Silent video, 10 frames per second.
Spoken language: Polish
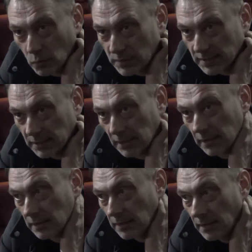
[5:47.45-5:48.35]

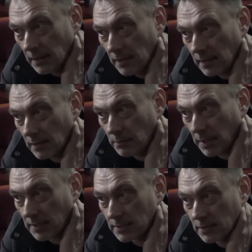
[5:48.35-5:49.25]
łódzkiej e,
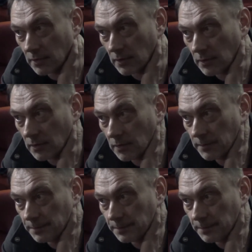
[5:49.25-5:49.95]
bardzo